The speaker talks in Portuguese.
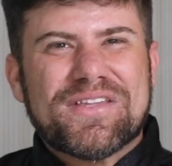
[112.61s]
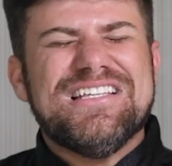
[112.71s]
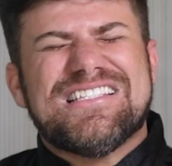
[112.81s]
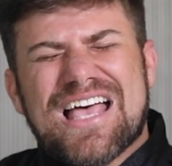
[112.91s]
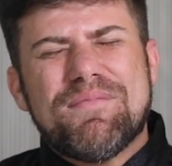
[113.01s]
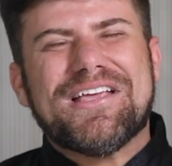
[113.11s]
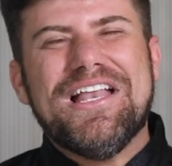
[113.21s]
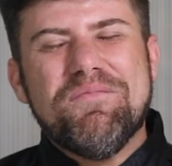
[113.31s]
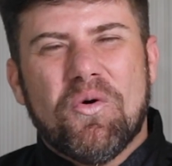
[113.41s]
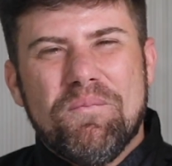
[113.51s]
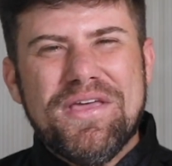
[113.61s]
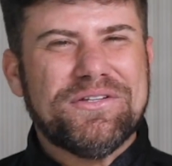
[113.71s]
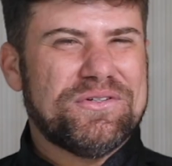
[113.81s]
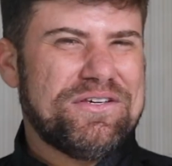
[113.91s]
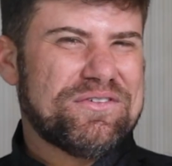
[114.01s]
E sabe aquele
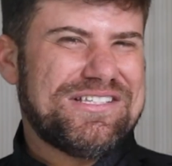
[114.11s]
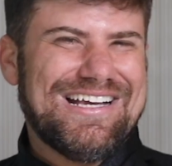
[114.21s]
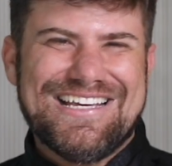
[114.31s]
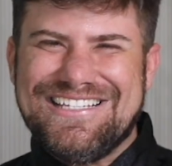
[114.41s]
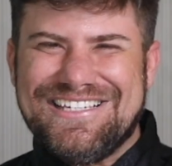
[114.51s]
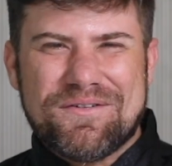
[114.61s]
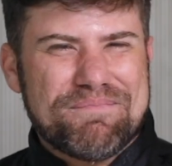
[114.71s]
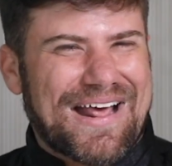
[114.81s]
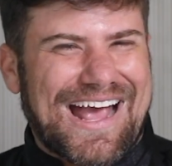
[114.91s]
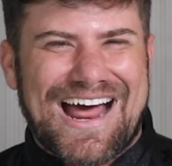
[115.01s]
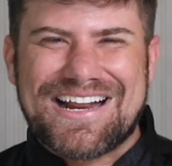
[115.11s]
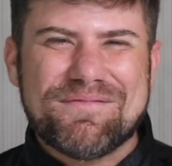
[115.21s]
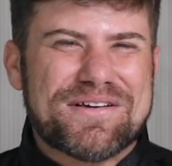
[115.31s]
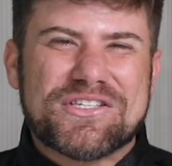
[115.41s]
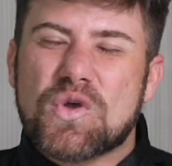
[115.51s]
momento que você ganha dinheiro pra
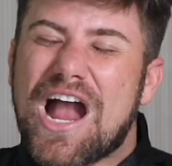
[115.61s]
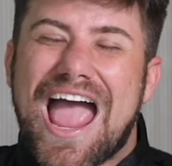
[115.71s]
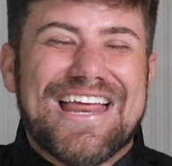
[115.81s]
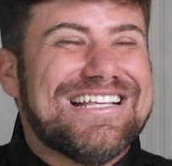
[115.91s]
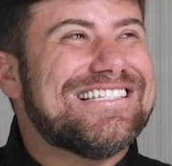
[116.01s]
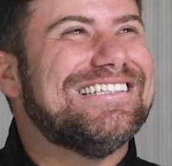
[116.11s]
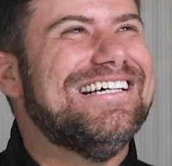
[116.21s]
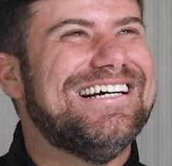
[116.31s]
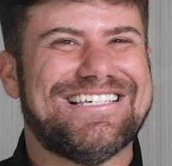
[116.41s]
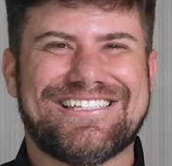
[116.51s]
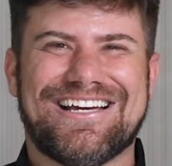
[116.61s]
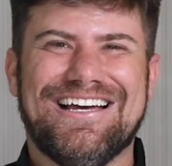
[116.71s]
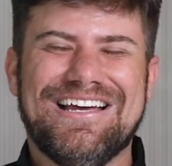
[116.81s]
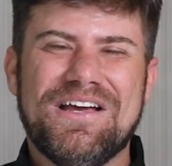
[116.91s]
caramba, que sua carreira deslancha?